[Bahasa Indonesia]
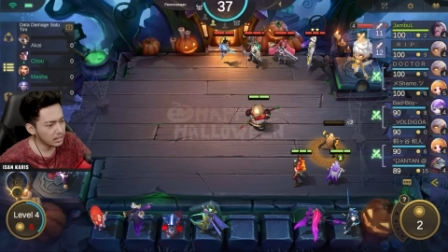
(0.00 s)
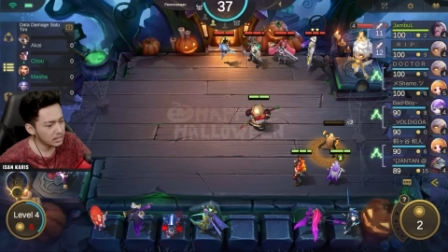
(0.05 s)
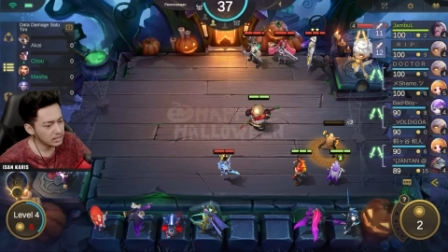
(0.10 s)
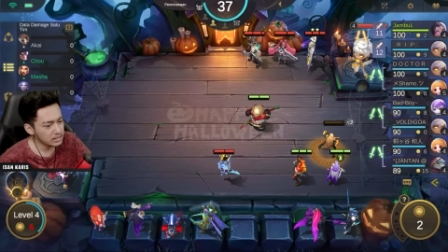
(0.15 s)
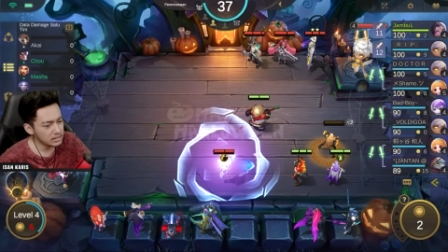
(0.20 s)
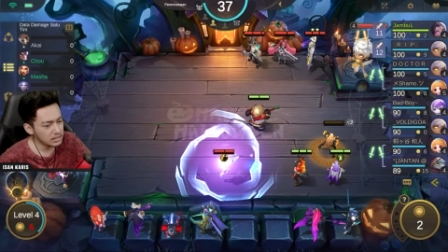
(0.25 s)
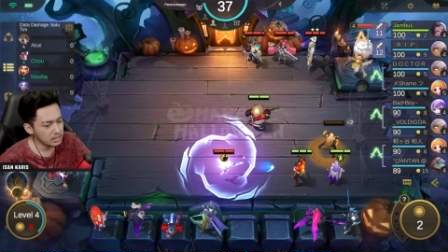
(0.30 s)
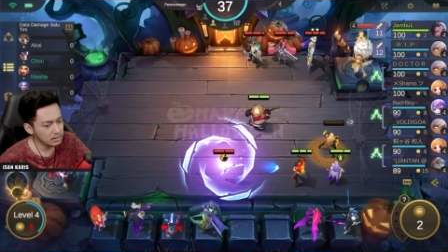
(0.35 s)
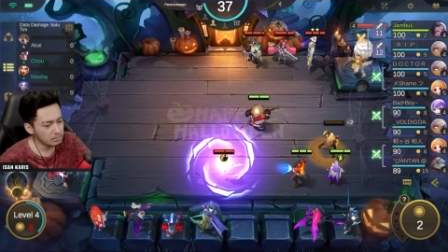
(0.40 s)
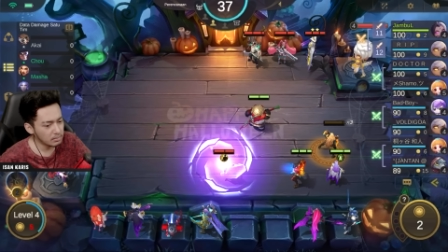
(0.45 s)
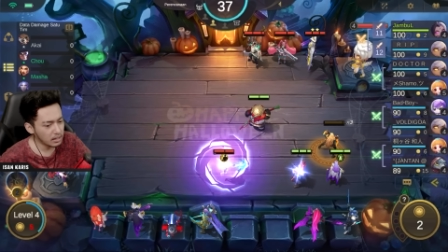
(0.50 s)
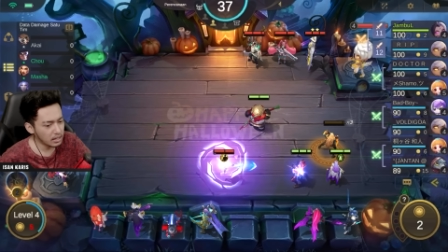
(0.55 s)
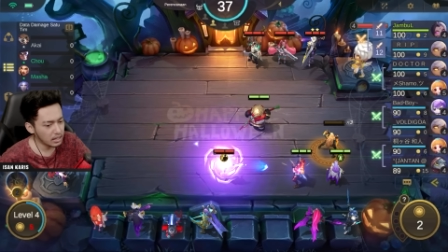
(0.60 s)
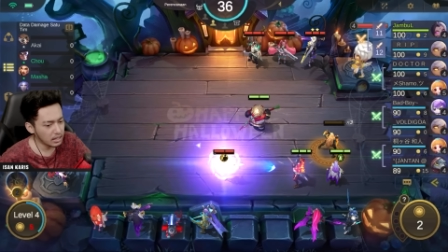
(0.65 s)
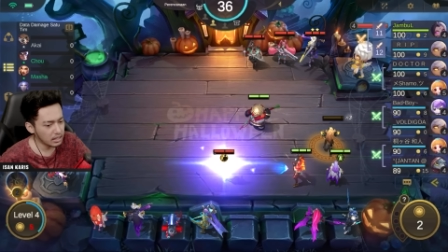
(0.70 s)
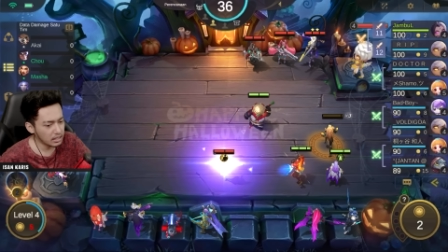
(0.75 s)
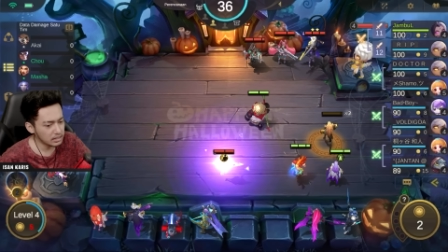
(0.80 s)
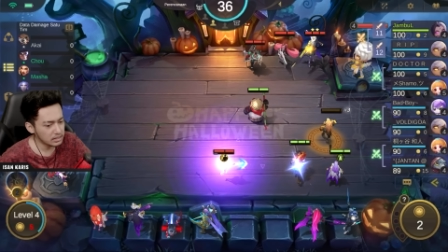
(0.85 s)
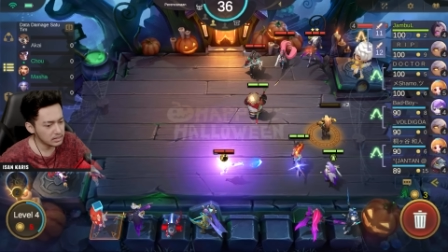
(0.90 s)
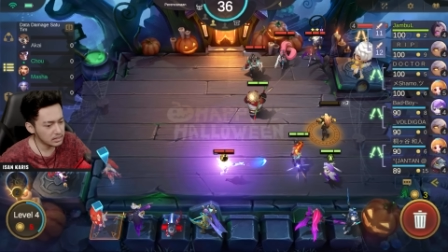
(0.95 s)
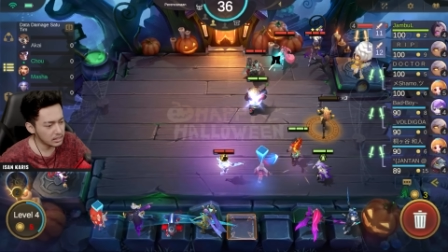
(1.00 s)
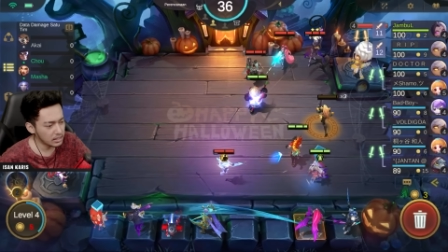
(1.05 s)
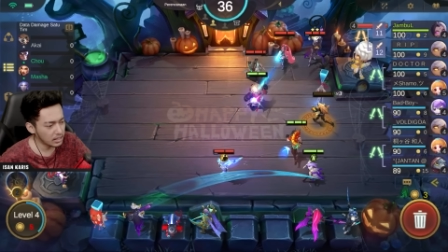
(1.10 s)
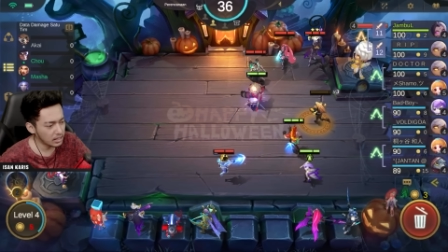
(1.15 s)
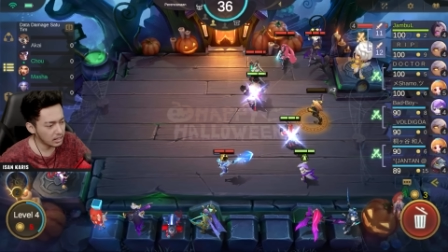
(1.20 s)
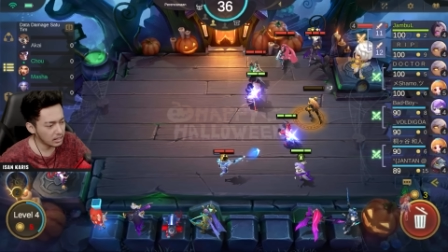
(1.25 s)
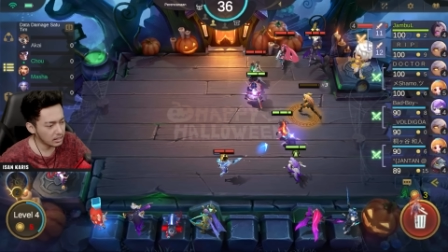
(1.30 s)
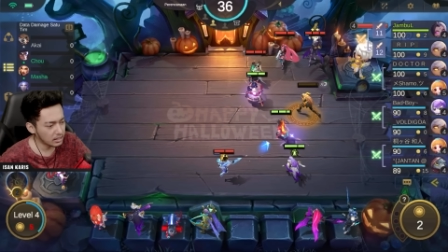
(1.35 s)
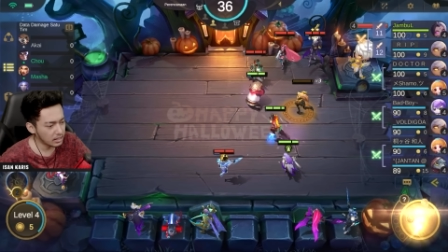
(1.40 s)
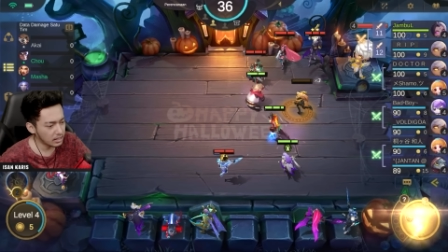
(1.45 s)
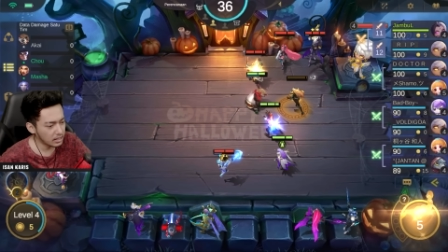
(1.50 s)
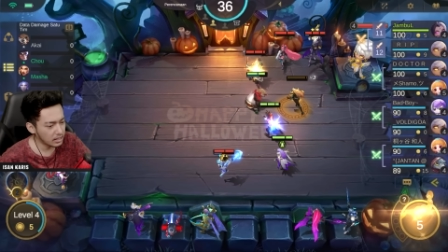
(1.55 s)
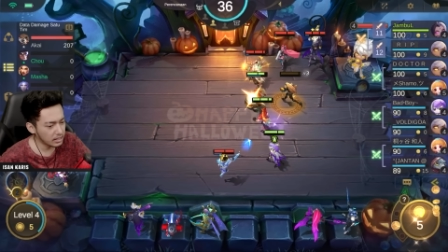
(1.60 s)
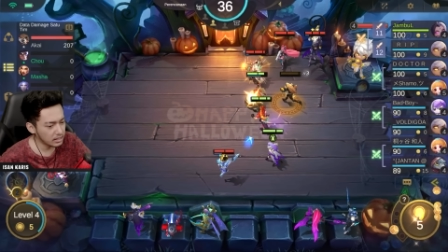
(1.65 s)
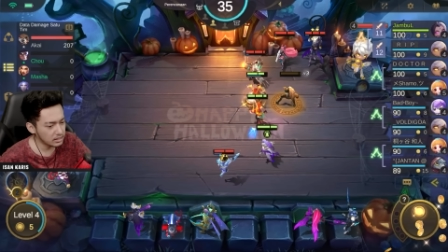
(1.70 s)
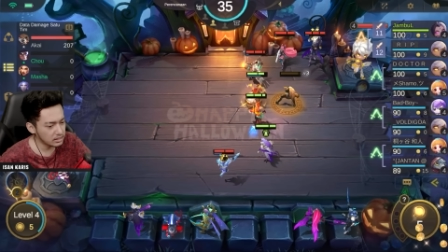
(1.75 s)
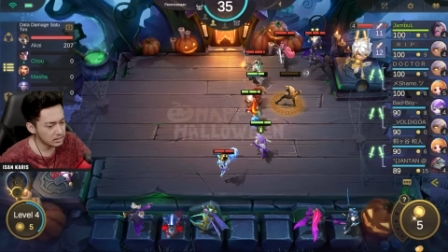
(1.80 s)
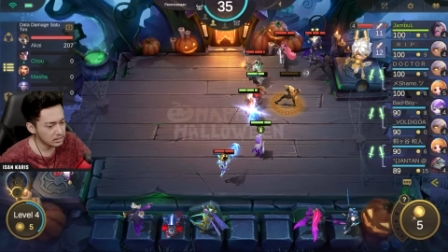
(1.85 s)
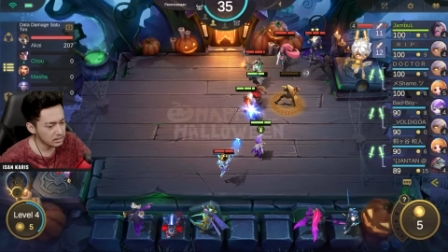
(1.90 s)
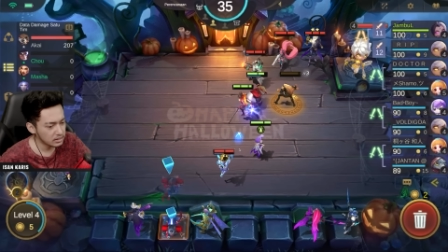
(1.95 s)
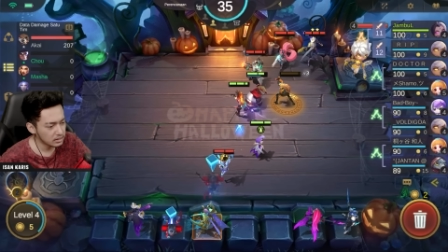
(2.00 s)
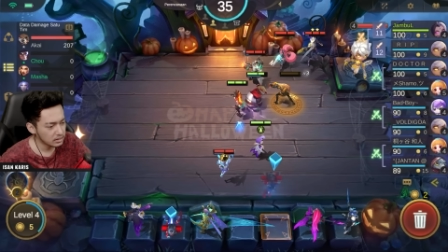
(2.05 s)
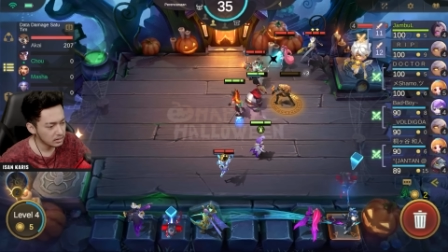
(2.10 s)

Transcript: di disimas ya guys